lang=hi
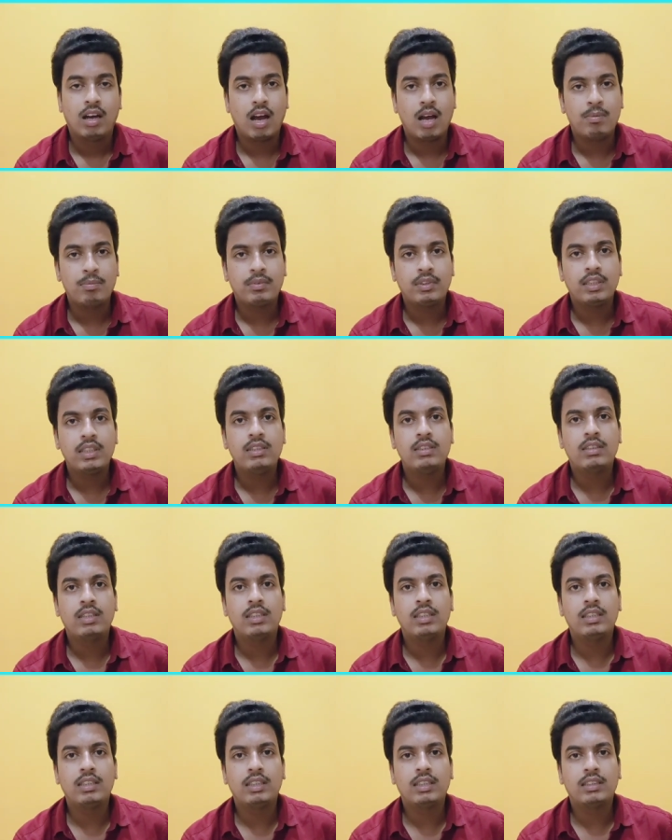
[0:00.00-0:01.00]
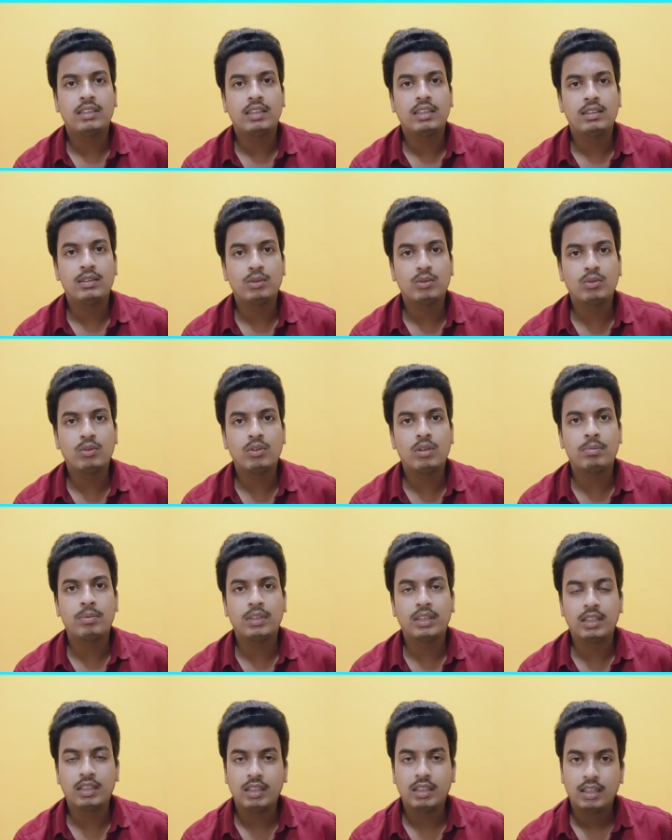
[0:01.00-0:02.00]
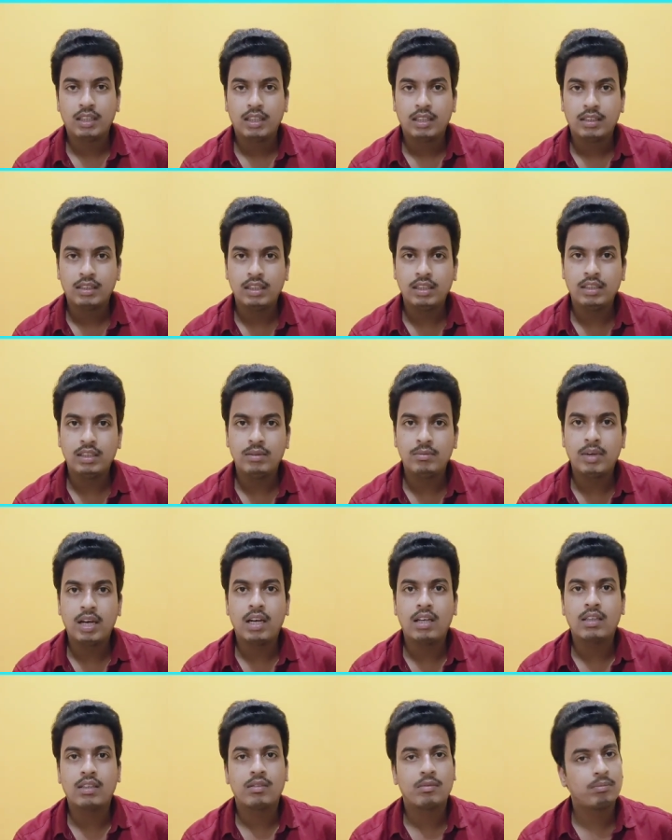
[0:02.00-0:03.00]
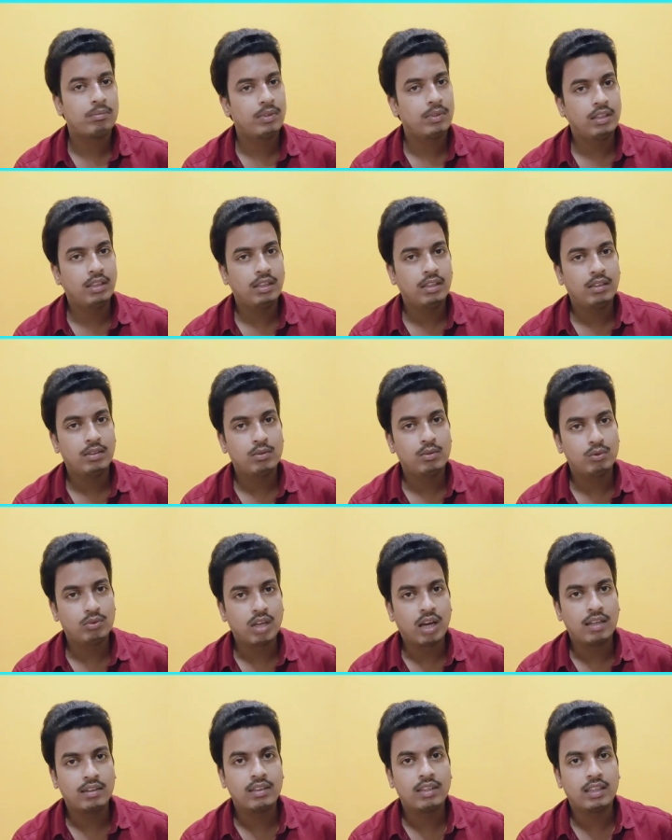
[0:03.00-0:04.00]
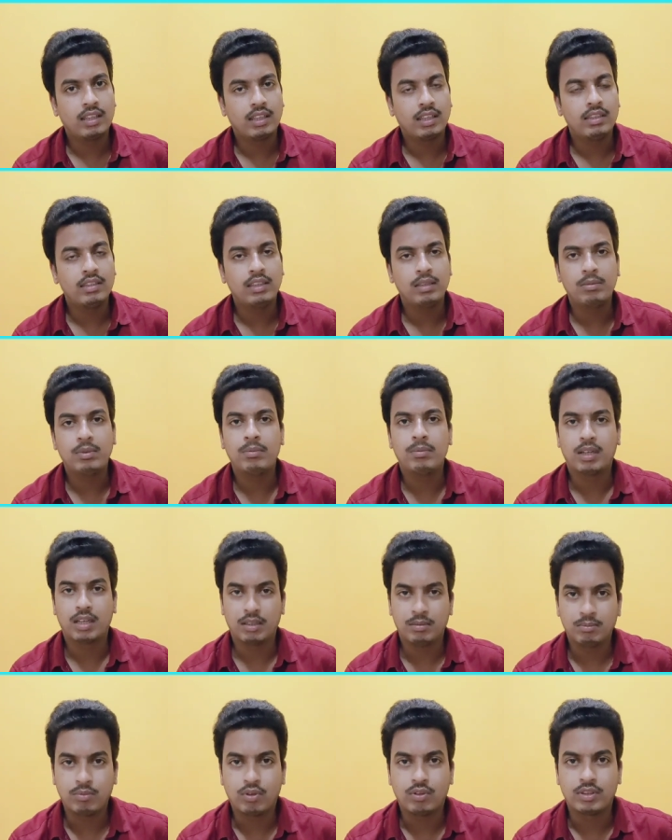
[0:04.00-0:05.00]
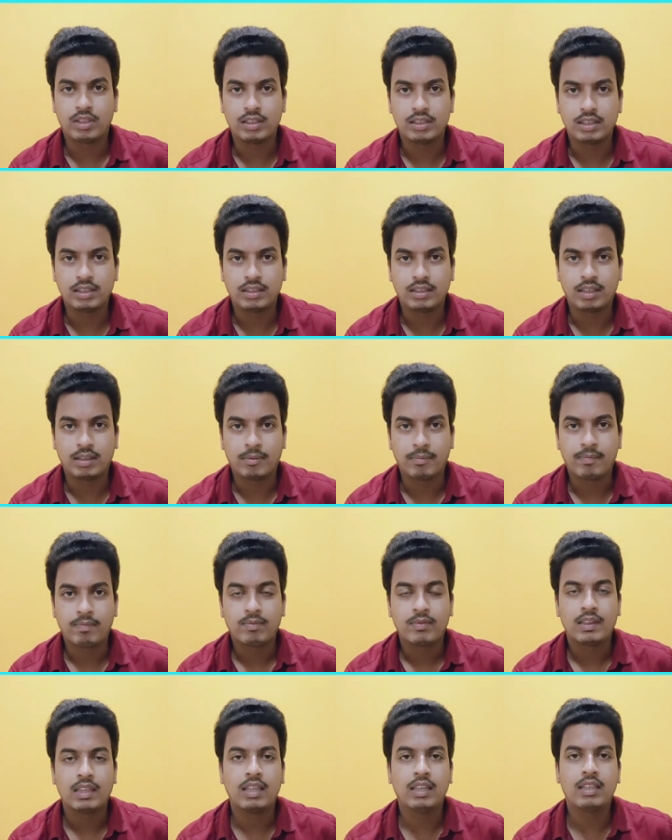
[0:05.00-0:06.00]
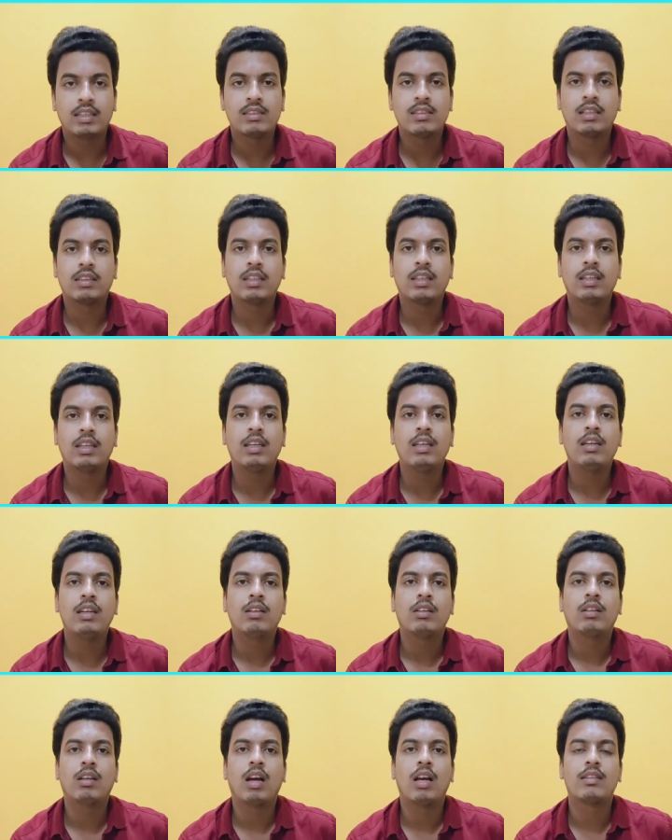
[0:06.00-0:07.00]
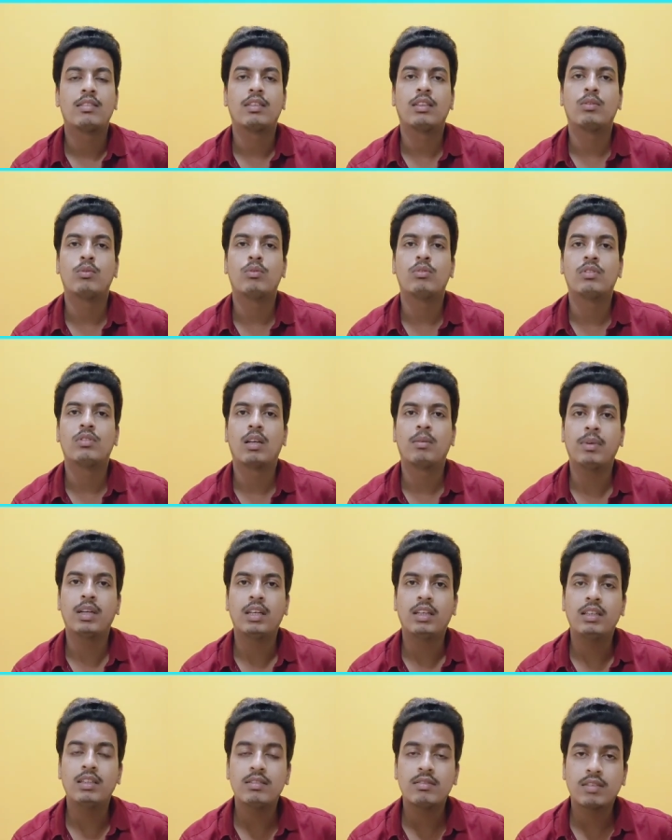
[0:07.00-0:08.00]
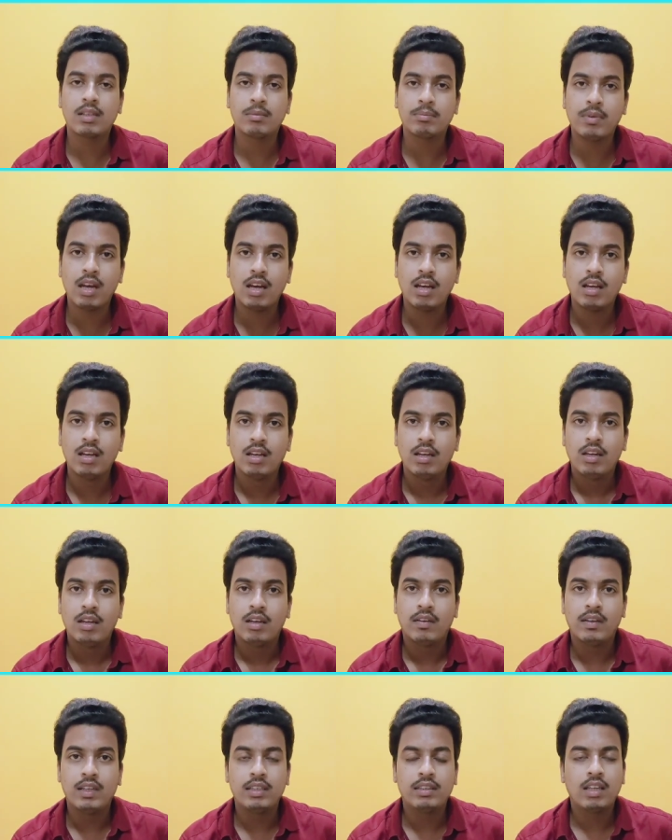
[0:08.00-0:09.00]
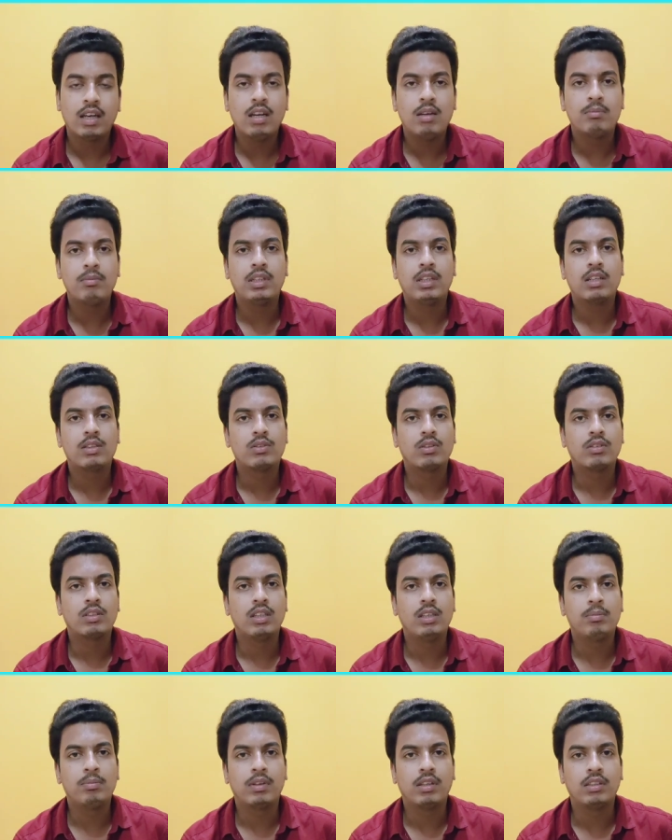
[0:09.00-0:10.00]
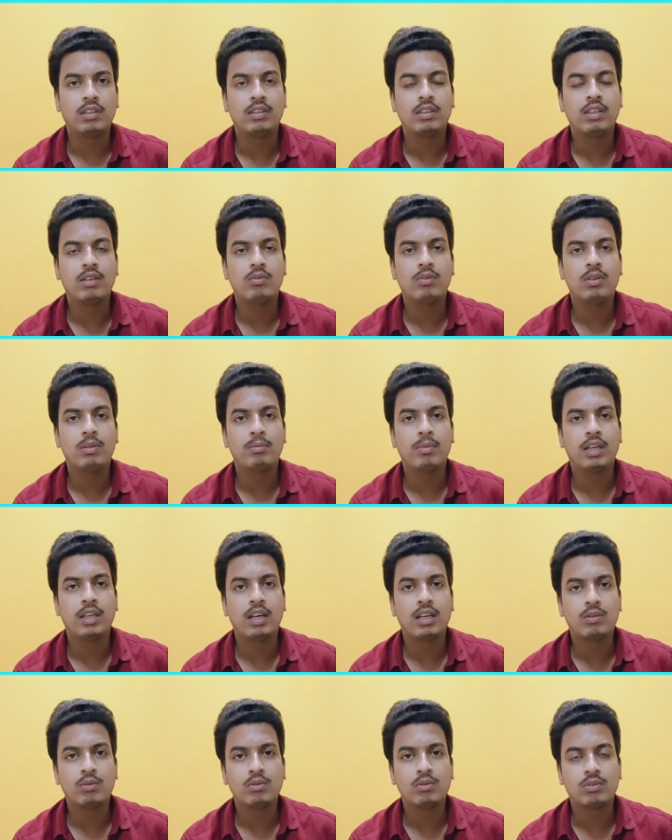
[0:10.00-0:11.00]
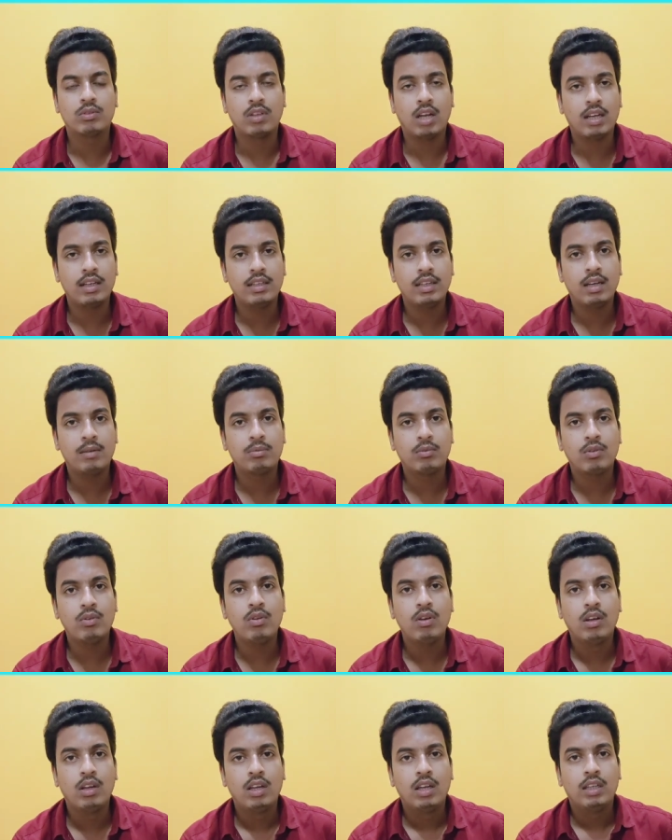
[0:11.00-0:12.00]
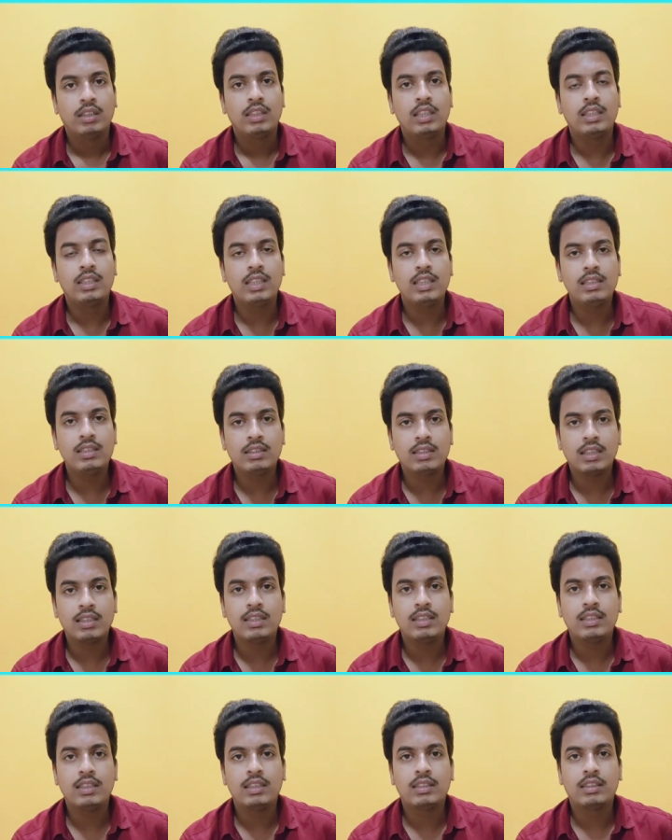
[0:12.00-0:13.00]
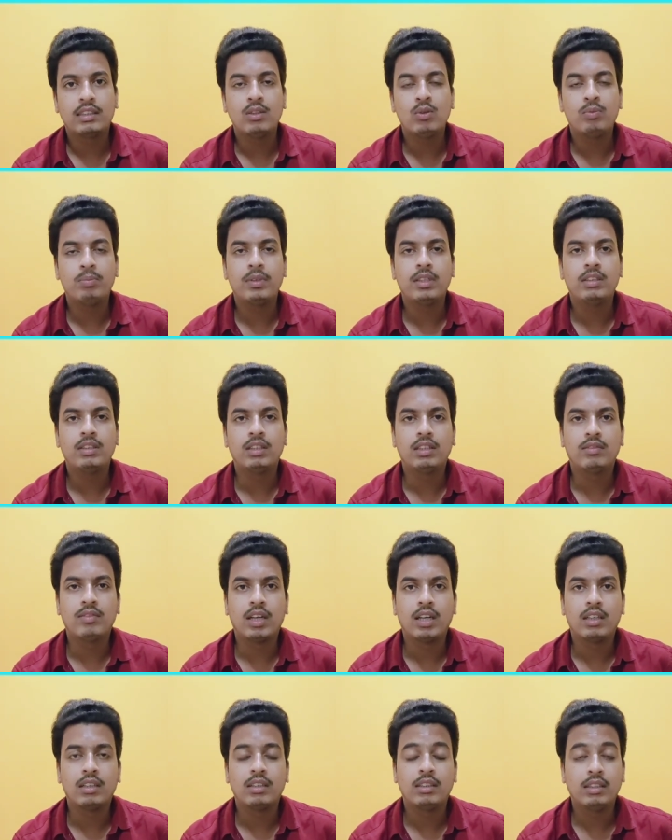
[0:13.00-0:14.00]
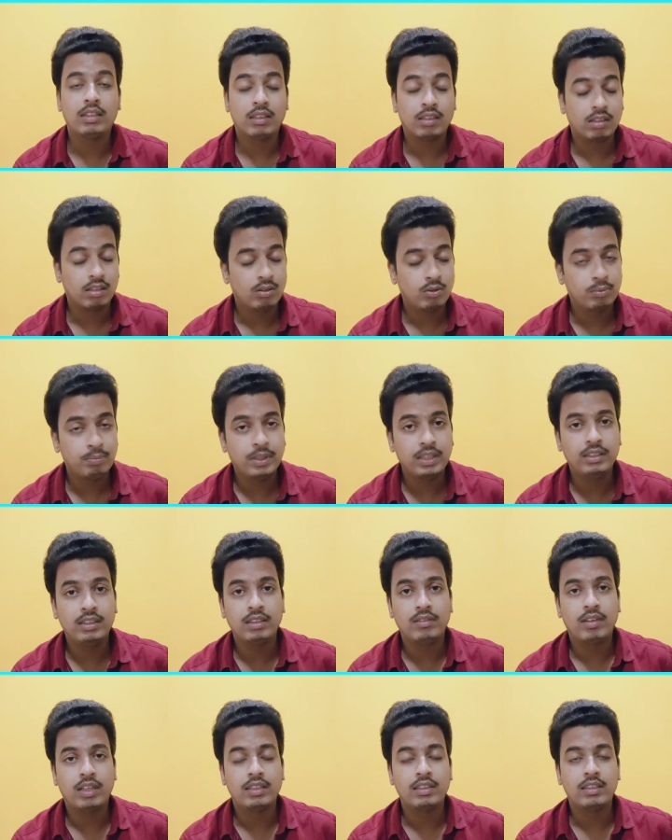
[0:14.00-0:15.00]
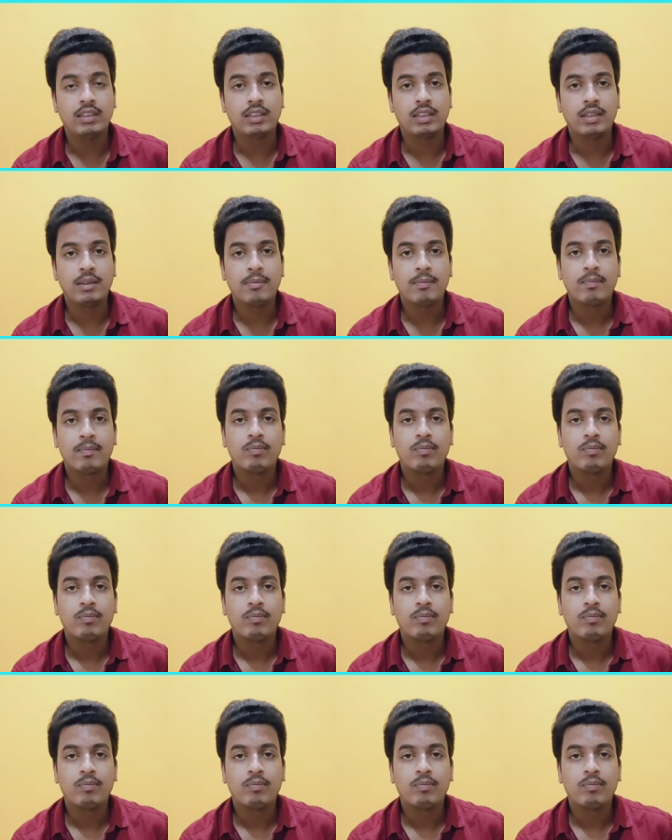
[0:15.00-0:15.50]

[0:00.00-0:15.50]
आप किस तरीके से इसको अपने दिल दिमाग में उतारते हैं ये भी बड़ा इम्पॉर्टेंट चीज़ है लेकर चलते हैं आज से कुछ साल पहले सपा नेता अंबिका चौधरी पर दिए हुए बयान को सुनाने आपको कि किस तरीके से उपेंद्र तिवारी उपेंद्र तिवारी ने